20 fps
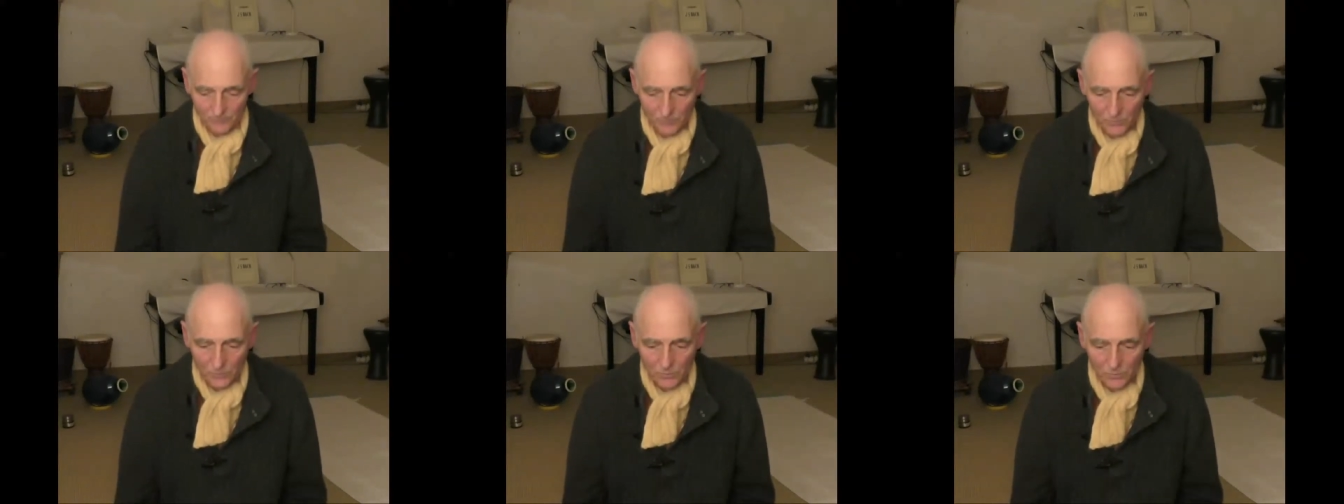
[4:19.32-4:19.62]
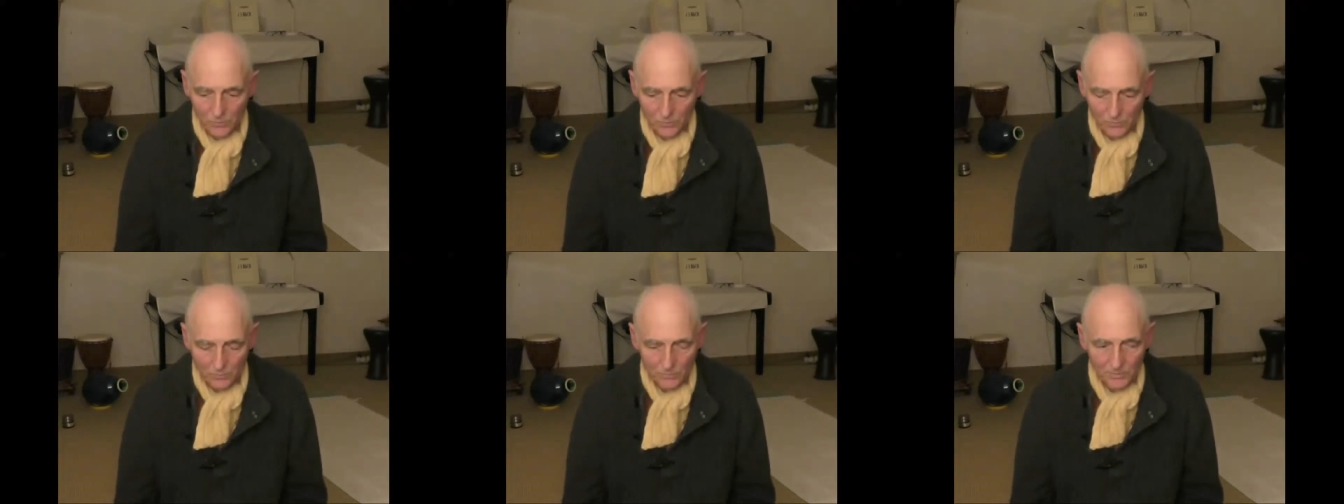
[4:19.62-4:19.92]

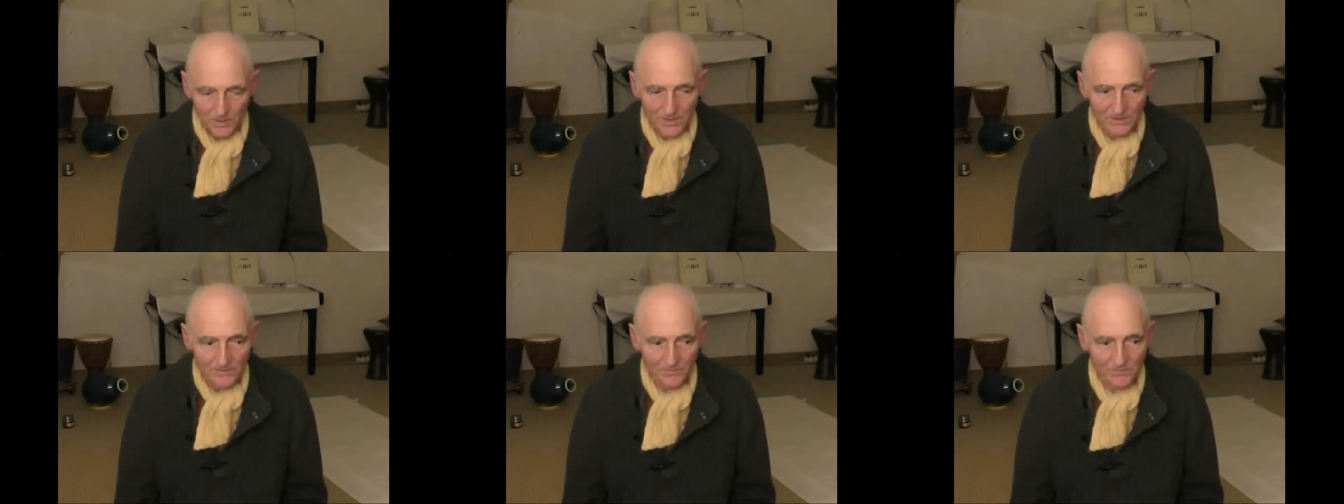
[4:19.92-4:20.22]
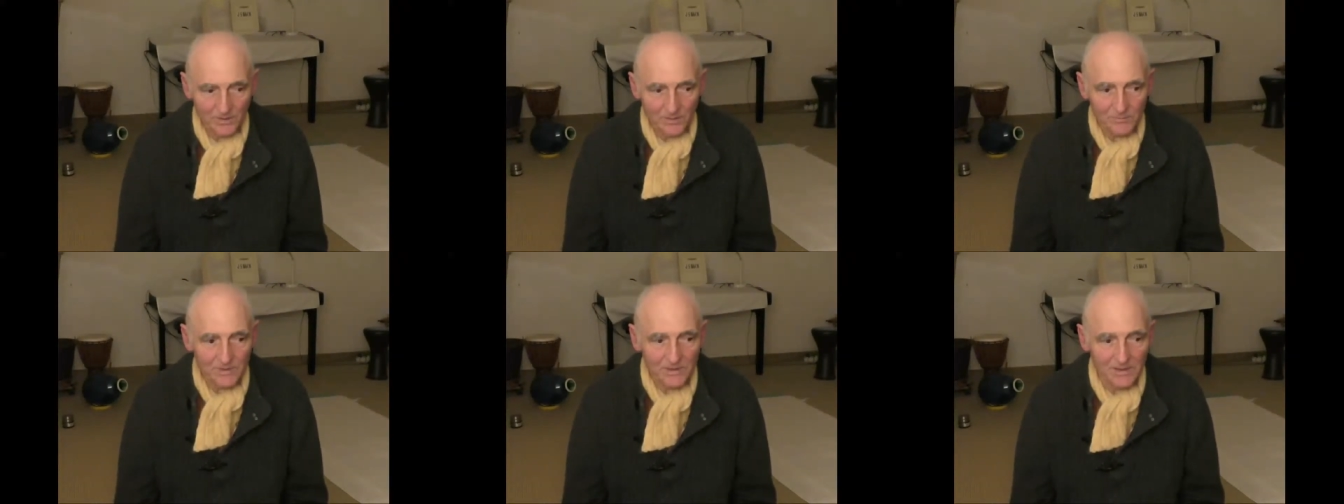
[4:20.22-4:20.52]
Donc bien se
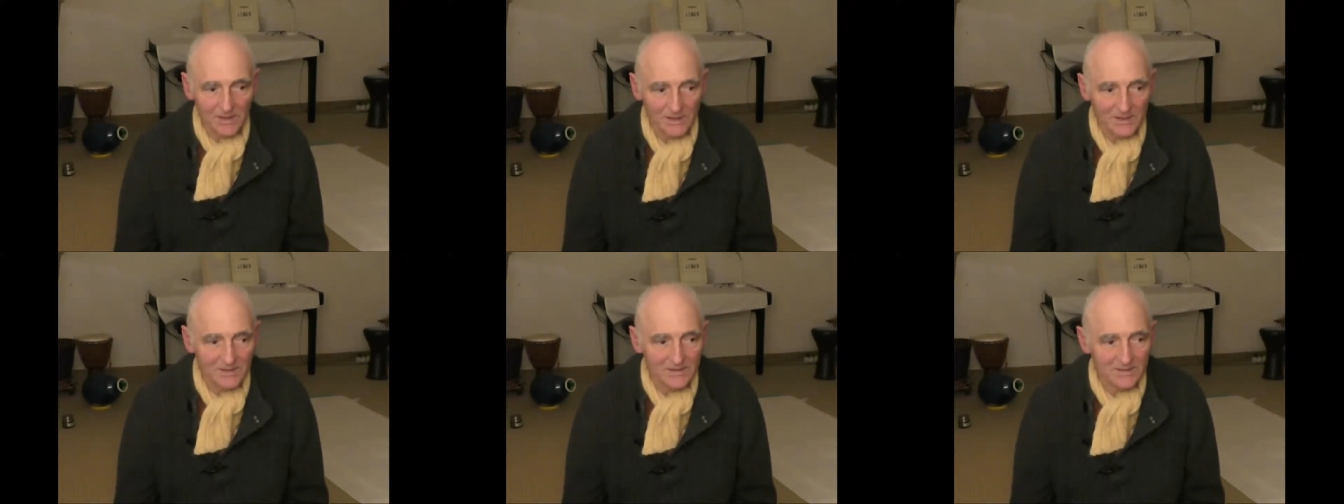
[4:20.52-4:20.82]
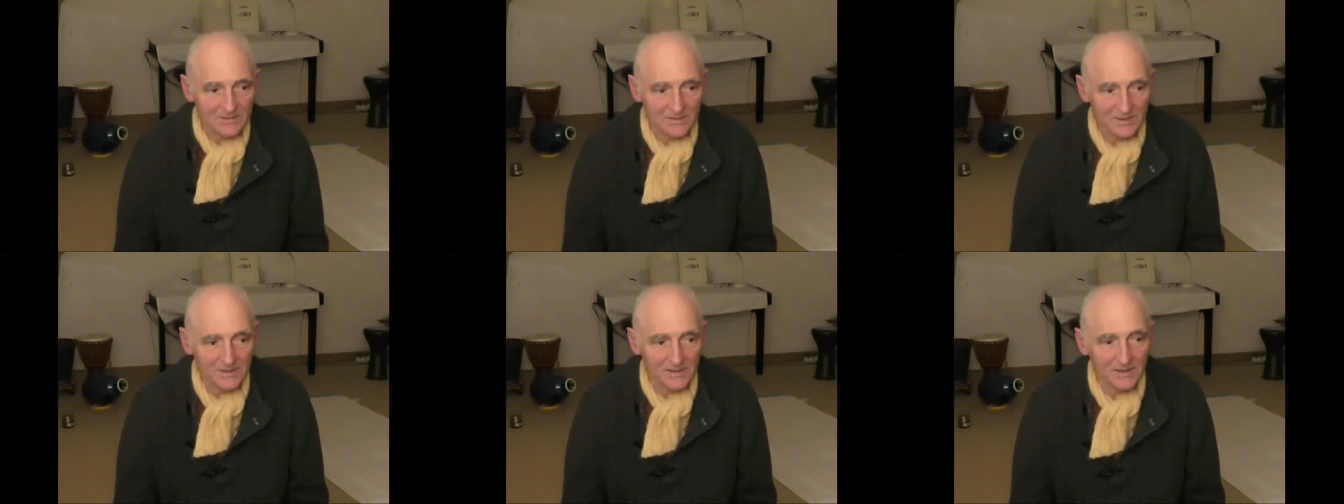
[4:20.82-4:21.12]

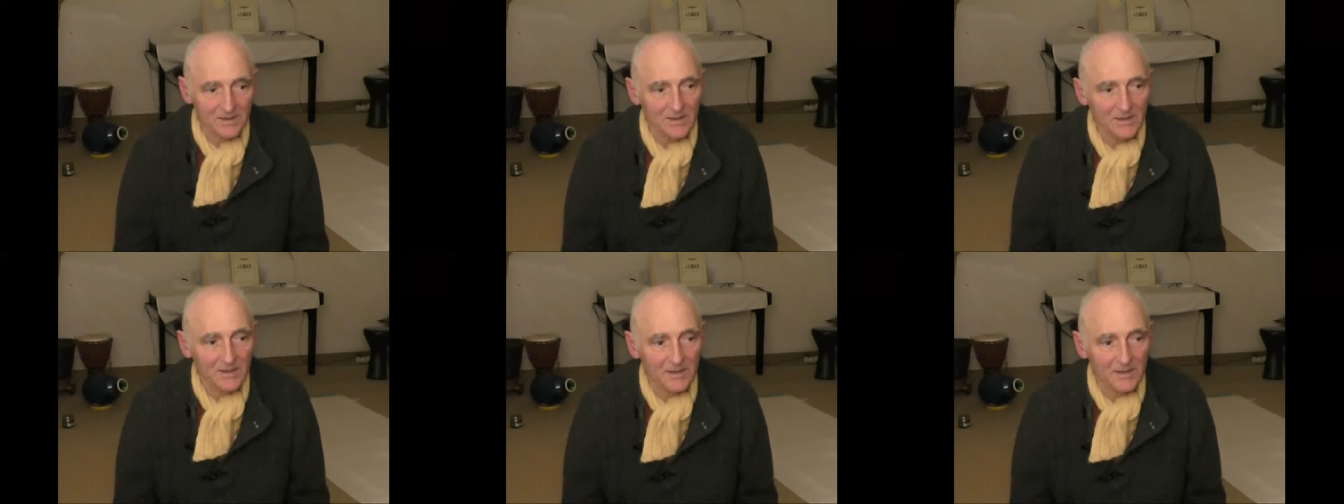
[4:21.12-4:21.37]
familiariser